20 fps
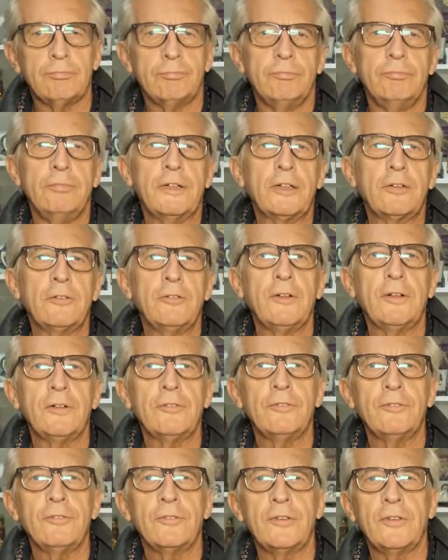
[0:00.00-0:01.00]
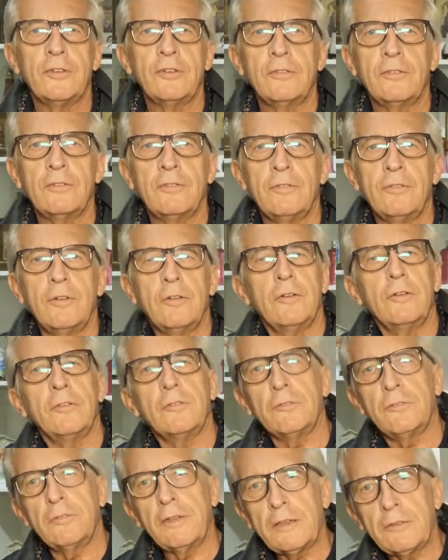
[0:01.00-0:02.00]
weggeworfen, sind, äh,
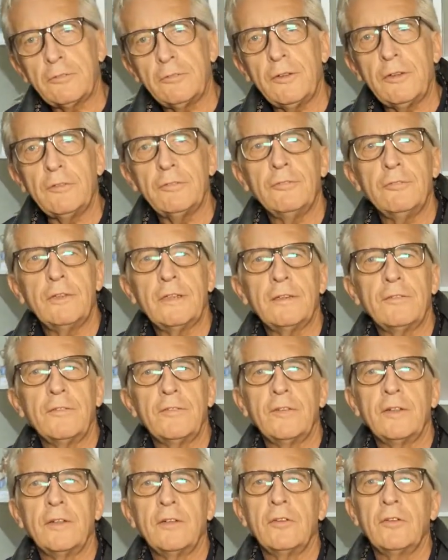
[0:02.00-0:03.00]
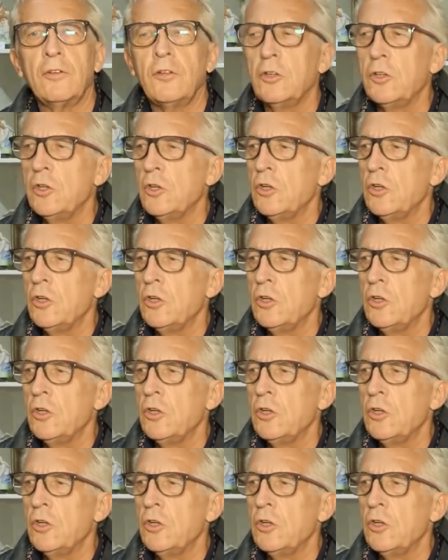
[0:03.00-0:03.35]
weggeworfen worden sind